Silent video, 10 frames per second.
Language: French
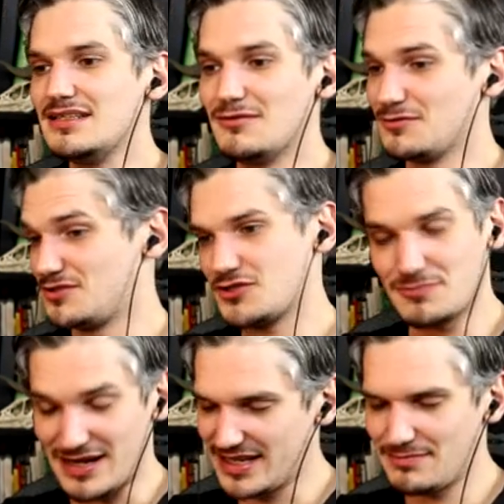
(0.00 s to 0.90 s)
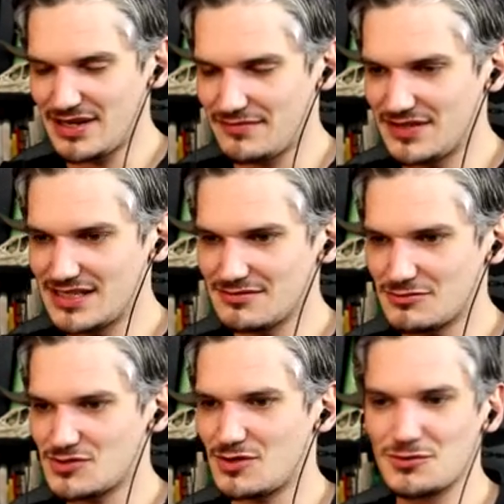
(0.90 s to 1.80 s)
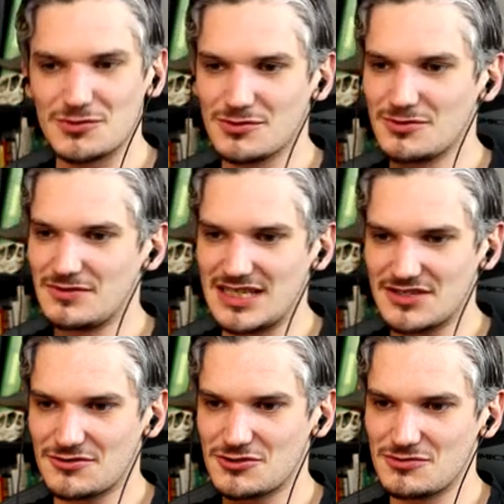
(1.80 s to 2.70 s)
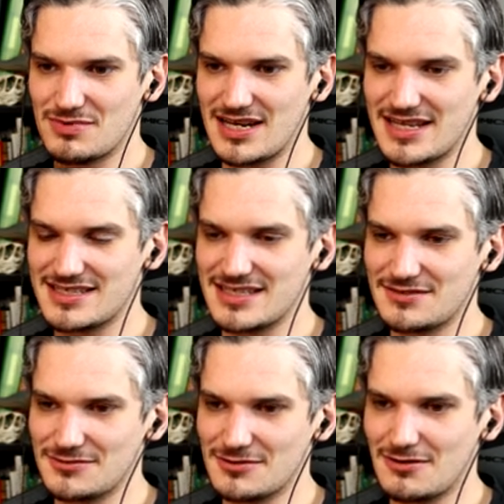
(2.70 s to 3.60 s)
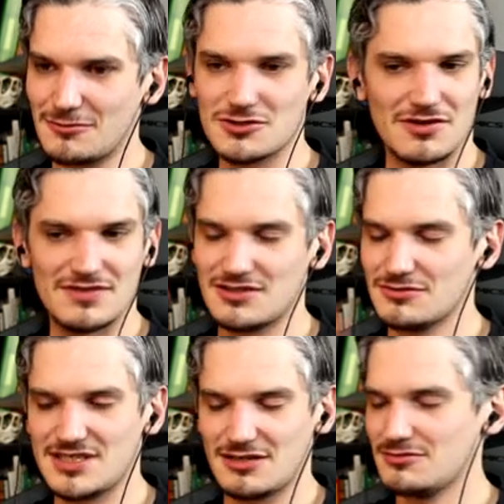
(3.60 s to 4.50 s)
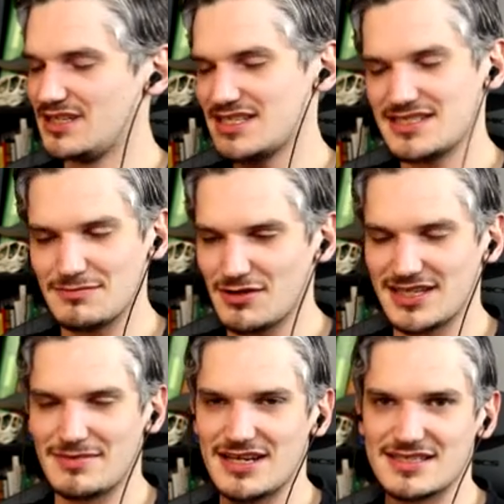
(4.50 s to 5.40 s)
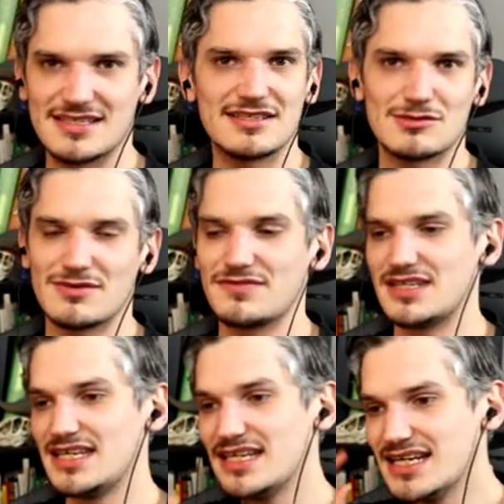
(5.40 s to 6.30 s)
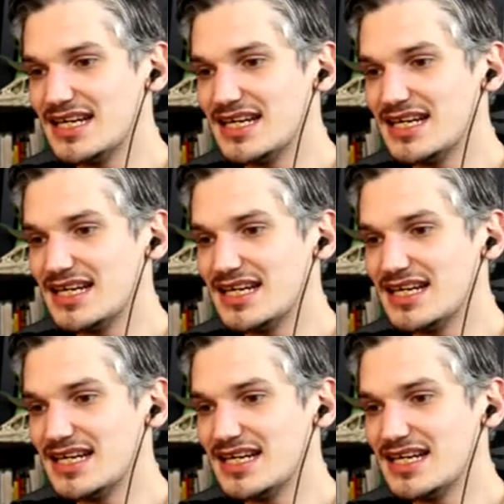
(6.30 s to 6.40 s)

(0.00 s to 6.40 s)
Donc je parlais hyper vite, on sent que voilà que je suis pas à l'aise et que en gros j'ai envie de dire le texte et de m'en débarrasser, que ce soit fini.